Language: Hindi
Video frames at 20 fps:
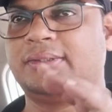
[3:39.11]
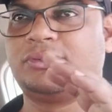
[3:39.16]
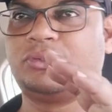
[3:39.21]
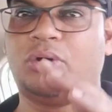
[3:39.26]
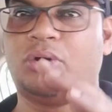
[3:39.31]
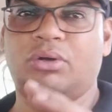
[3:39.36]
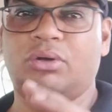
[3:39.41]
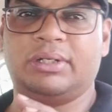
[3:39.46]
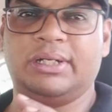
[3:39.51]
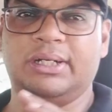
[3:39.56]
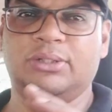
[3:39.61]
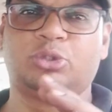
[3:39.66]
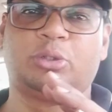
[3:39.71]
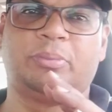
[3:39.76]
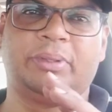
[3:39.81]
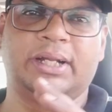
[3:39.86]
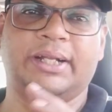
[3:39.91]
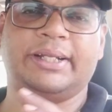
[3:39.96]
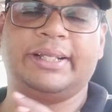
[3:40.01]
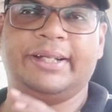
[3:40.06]
सौ डेढ़ सौ
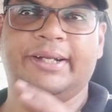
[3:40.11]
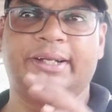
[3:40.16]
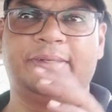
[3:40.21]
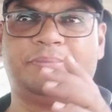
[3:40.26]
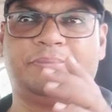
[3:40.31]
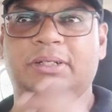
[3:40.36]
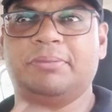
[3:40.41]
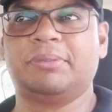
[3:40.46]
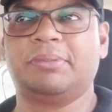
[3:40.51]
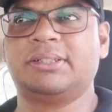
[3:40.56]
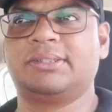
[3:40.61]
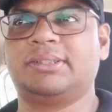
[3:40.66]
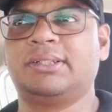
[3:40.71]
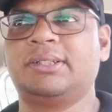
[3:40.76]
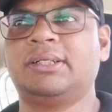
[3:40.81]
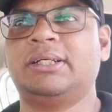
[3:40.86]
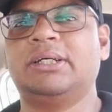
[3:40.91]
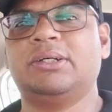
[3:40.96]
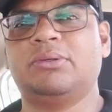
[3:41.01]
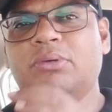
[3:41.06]
रुपये का टिकट है पर पर्सन
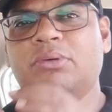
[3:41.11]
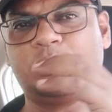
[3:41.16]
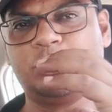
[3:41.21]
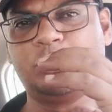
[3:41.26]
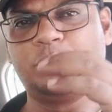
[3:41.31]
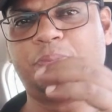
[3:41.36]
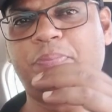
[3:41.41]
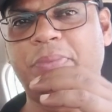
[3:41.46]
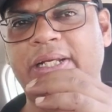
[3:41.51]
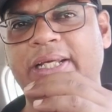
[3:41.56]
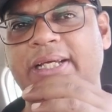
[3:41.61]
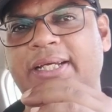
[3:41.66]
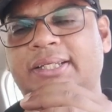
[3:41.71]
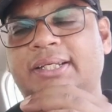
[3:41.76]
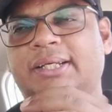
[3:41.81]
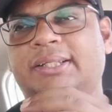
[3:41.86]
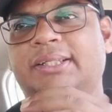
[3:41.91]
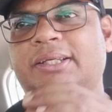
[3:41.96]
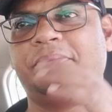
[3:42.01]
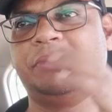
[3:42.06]
वो ग्रुप में लेके
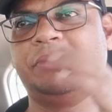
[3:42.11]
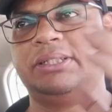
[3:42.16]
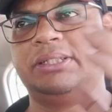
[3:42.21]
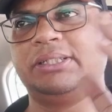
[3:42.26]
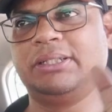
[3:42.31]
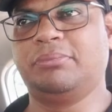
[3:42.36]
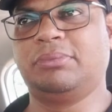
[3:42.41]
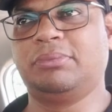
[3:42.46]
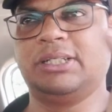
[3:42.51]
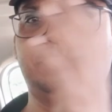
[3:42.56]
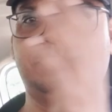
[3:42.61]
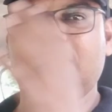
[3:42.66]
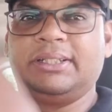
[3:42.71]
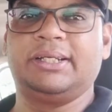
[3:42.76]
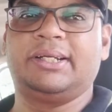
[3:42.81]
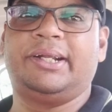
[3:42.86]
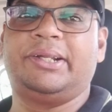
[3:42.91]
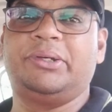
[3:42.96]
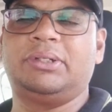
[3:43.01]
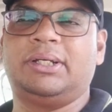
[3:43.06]
जाते हैं मीन जब दस बंदे
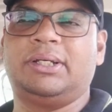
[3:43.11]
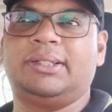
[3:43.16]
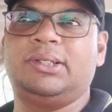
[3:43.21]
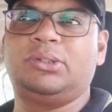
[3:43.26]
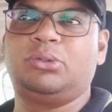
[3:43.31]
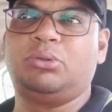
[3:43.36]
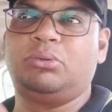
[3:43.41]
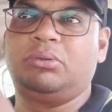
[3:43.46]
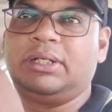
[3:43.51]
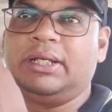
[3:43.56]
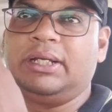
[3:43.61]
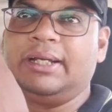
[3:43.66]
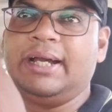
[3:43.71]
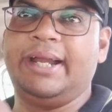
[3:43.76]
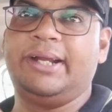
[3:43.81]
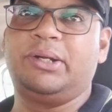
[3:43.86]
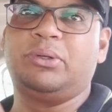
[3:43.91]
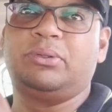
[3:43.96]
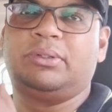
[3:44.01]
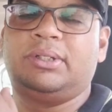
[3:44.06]
इकट्ठे हो जाते हैं तो उनका एक
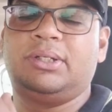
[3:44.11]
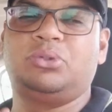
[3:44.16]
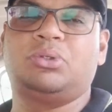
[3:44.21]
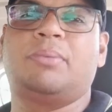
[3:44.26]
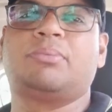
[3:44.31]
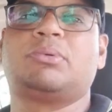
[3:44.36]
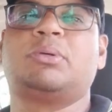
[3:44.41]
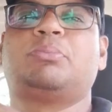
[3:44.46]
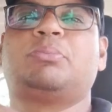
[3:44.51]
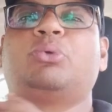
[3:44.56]
गाइड होता है जो आपको